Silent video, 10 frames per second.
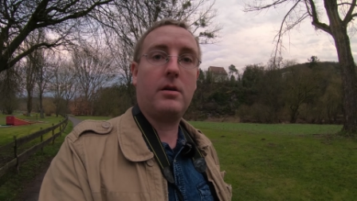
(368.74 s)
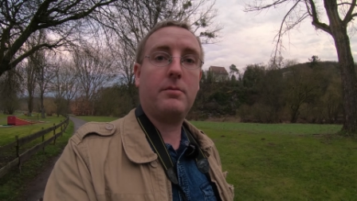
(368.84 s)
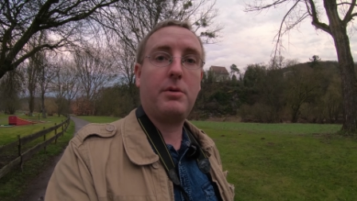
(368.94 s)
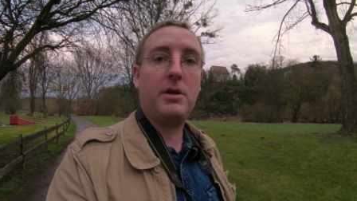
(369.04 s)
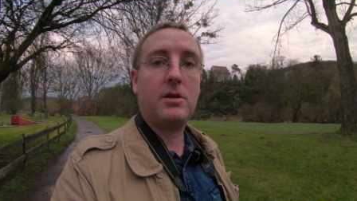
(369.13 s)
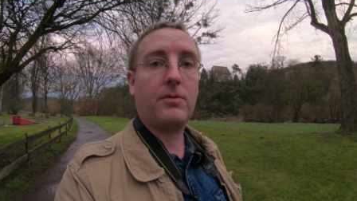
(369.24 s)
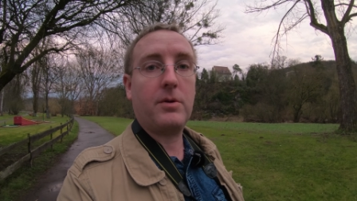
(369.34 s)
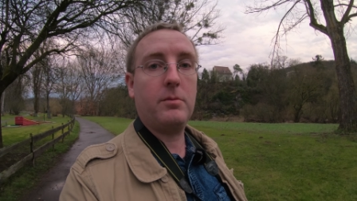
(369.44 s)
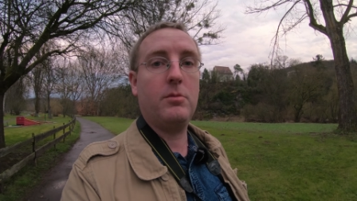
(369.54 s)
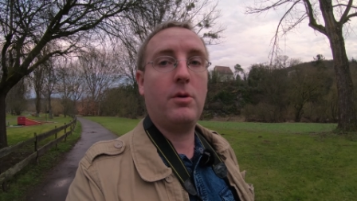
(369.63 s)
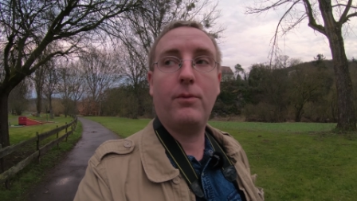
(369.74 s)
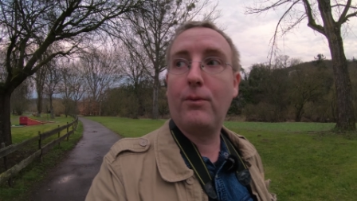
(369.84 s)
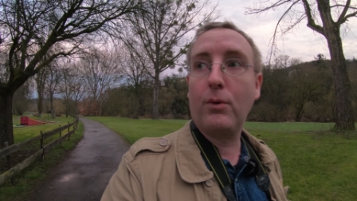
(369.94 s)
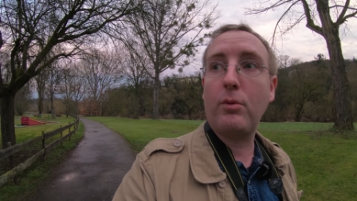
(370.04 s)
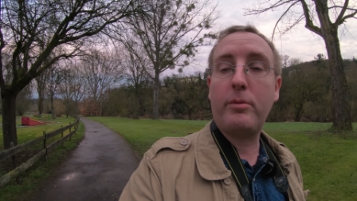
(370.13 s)
hier bin ich auf dem
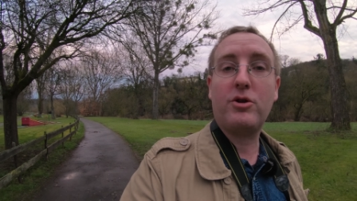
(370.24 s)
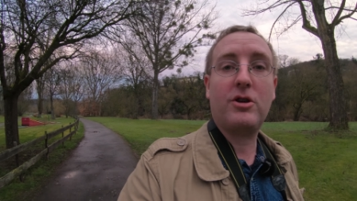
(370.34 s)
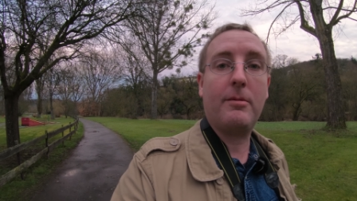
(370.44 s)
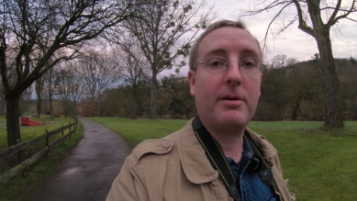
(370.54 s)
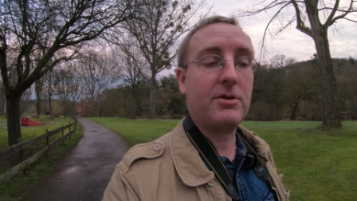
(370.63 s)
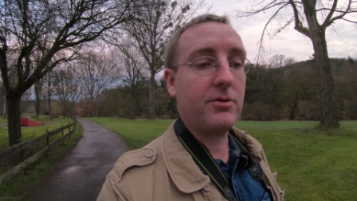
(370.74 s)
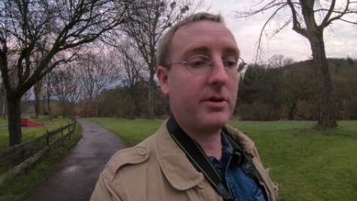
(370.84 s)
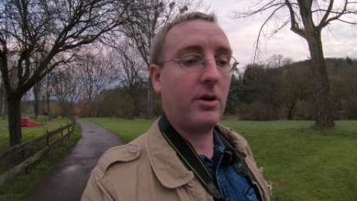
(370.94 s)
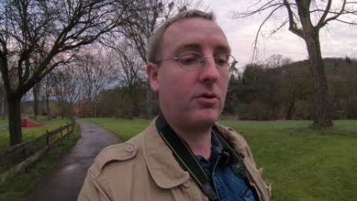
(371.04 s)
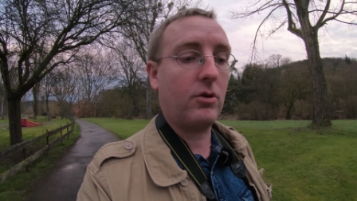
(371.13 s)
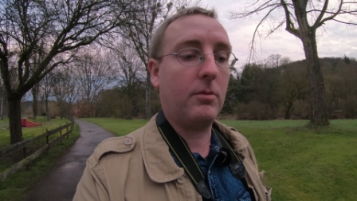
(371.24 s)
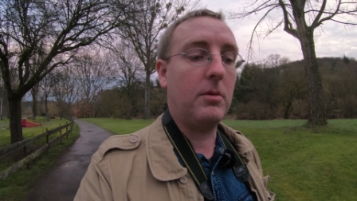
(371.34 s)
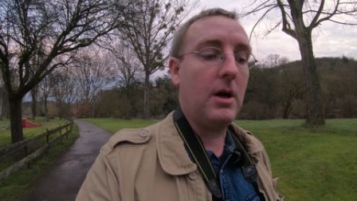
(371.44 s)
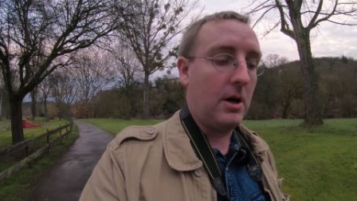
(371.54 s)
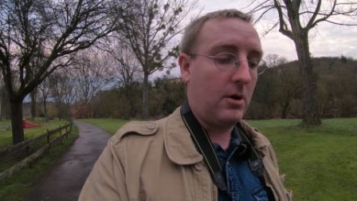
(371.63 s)
Wohnmobilstellplatz
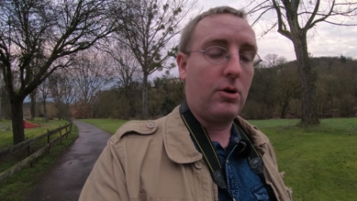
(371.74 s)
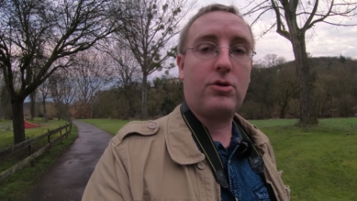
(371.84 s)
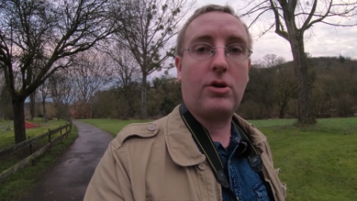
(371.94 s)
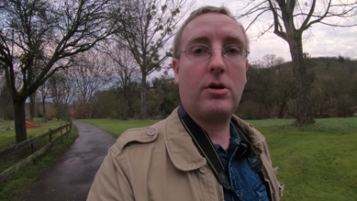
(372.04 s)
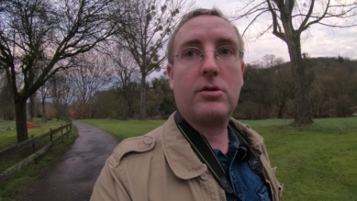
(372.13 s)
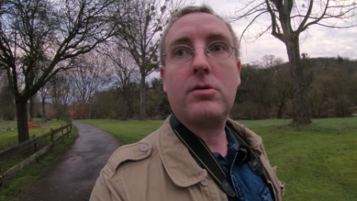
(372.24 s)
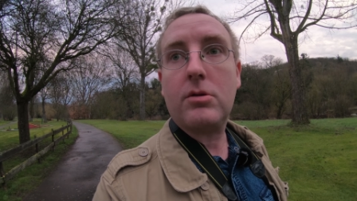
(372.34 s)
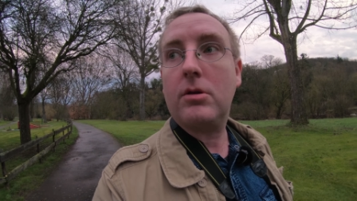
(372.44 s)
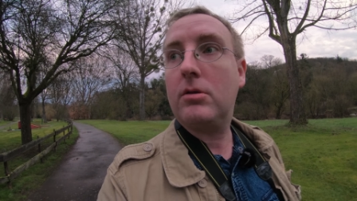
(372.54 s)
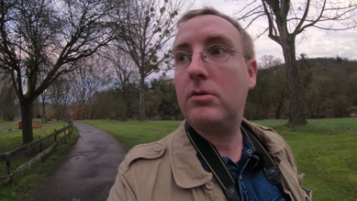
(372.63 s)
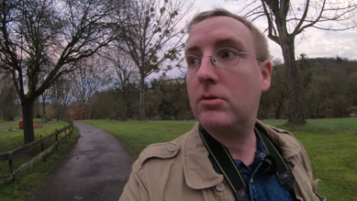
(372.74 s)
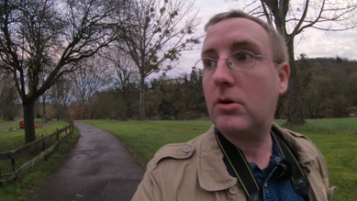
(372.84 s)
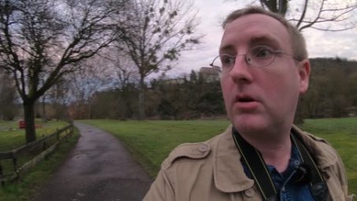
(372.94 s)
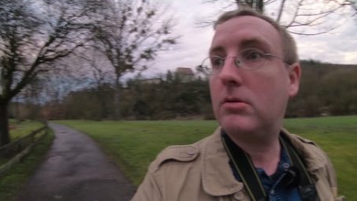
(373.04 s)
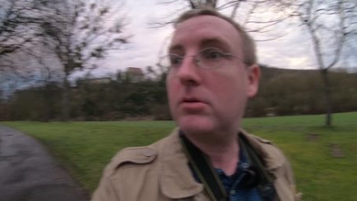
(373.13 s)
untergekommen. Das ist alles hier ja,